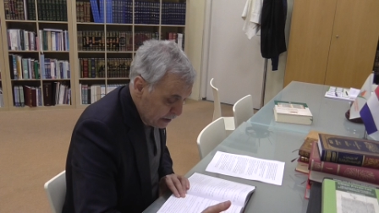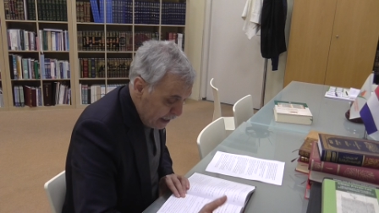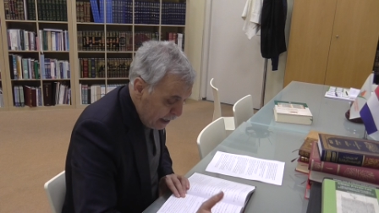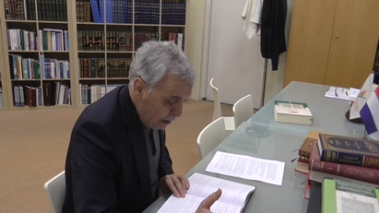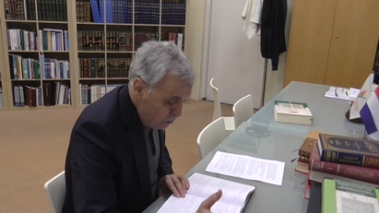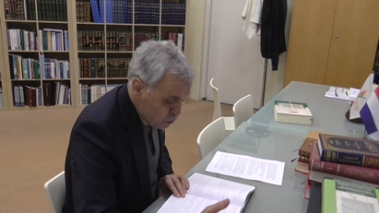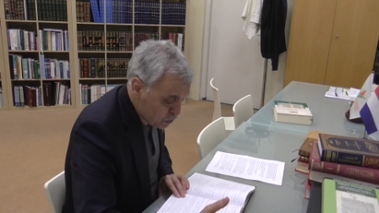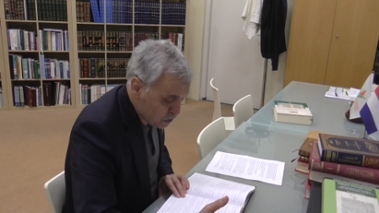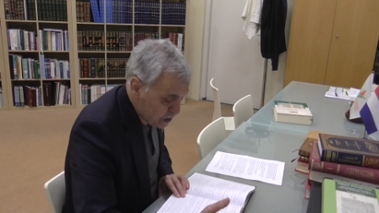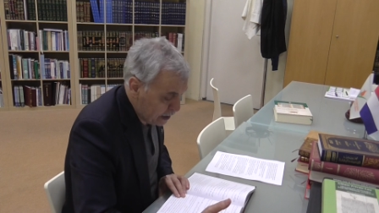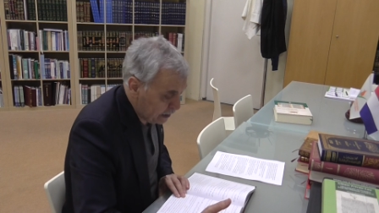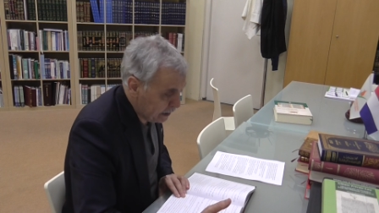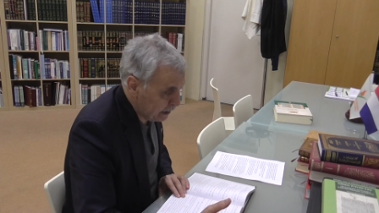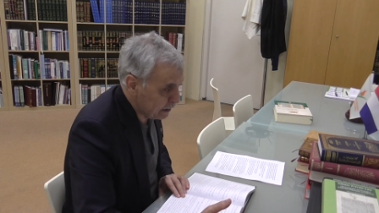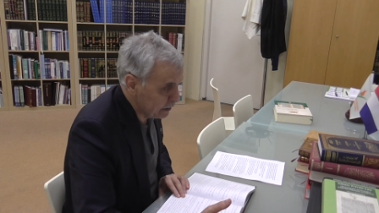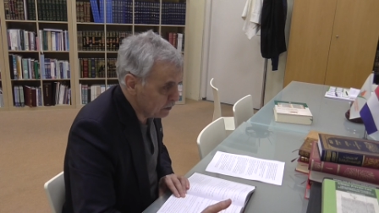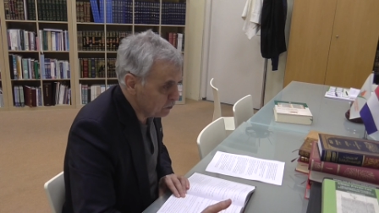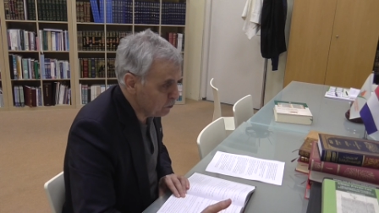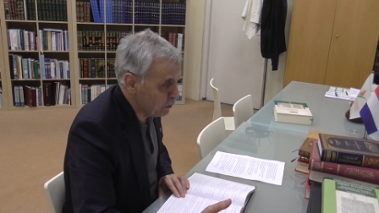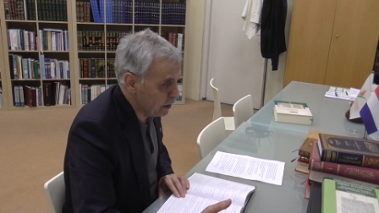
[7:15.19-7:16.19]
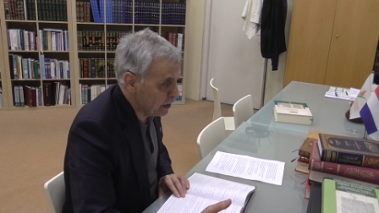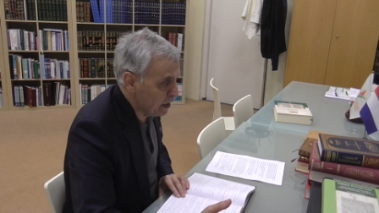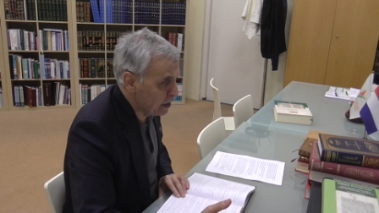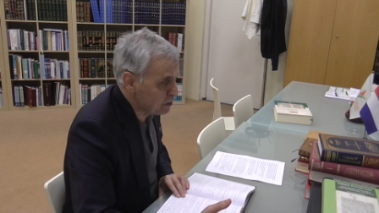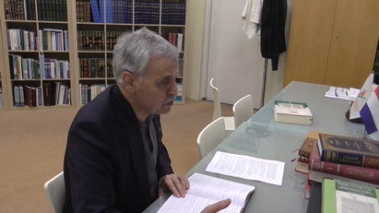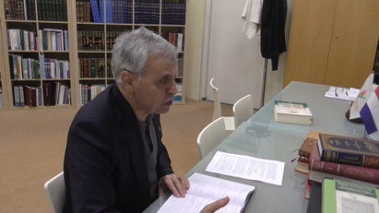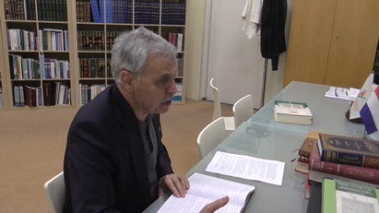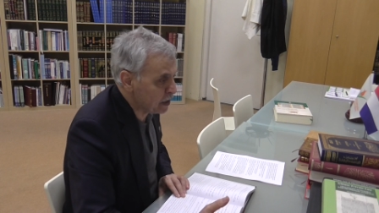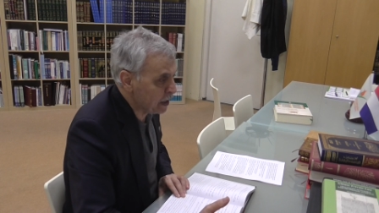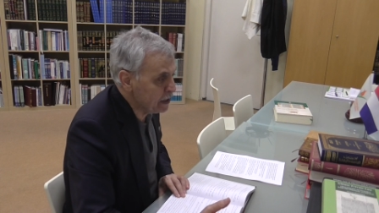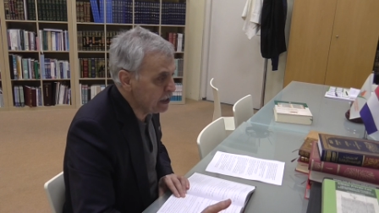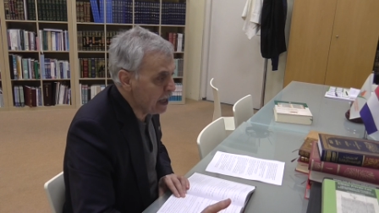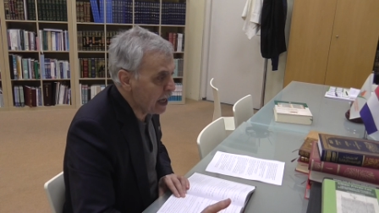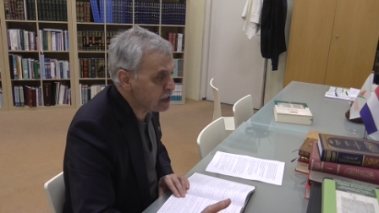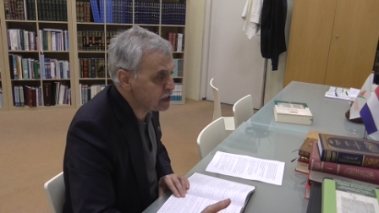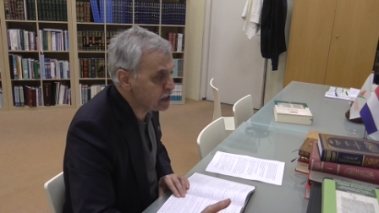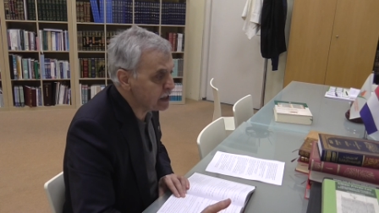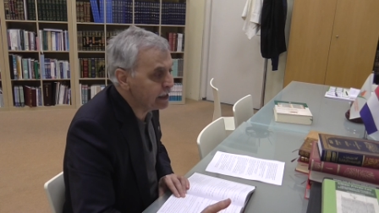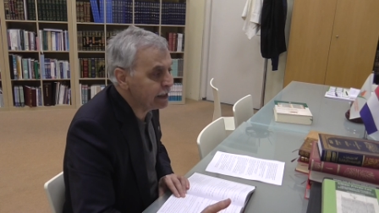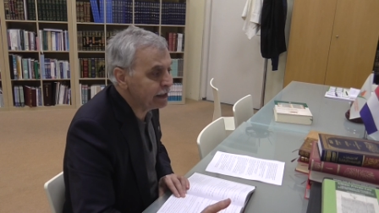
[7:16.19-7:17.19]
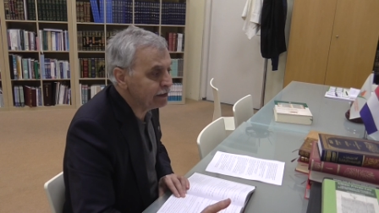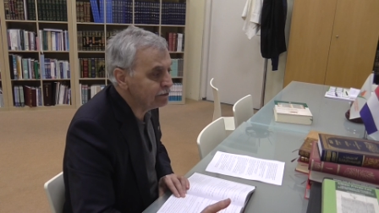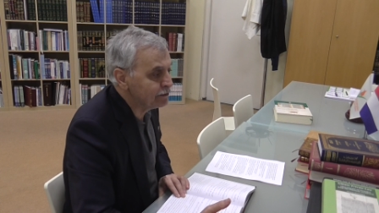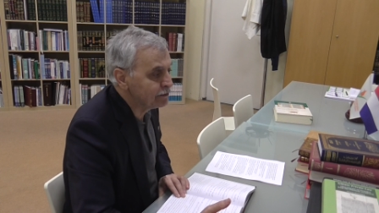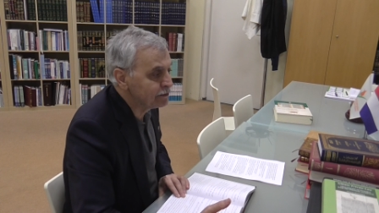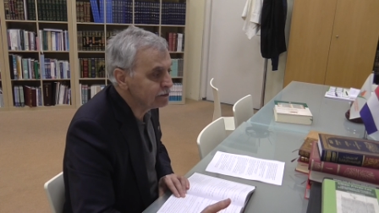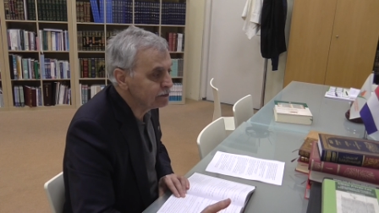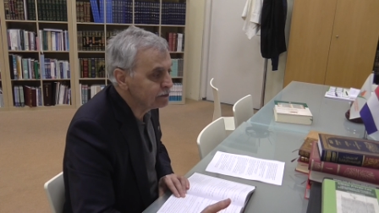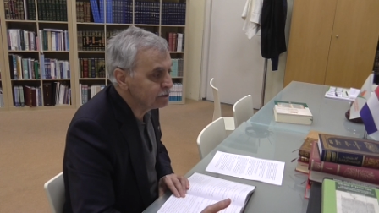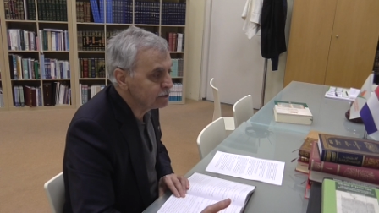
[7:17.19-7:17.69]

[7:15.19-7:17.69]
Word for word: Ev zer'in veya çıkan ekinin.